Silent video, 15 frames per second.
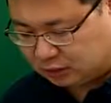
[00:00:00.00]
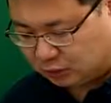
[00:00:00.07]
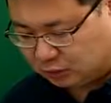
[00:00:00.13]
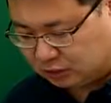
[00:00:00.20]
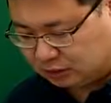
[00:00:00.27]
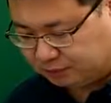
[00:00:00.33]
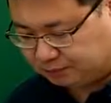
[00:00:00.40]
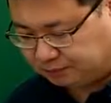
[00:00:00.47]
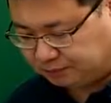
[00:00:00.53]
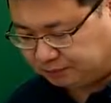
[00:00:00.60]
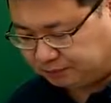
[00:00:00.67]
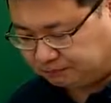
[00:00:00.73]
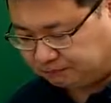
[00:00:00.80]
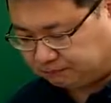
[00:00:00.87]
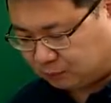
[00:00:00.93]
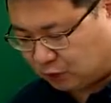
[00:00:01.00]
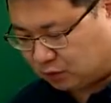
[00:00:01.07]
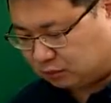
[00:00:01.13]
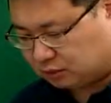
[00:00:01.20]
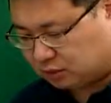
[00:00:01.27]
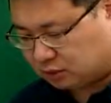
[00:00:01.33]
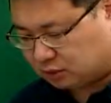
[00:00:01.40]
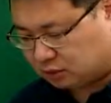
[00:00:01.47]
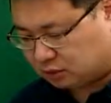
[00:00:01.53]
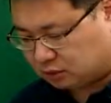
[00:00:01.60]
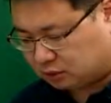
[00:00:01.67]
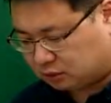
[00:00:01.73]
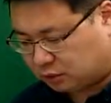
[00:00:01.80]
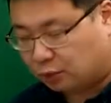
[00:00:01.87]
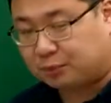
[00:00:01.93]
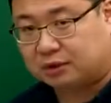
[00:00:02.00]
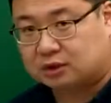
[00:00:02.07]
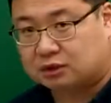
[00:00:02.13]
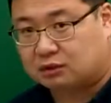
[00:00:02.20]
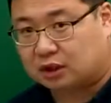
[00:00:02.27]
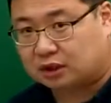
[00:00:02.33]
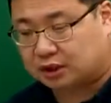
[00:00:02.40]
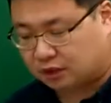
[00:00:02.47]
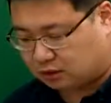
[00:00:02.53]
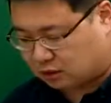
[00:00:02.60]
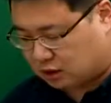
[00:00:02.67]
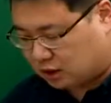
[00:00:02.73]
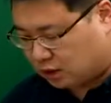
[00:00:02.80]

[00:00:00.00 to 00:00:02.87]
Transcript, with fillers: 조금 여러분들을 괴롭혔을 것 같아요.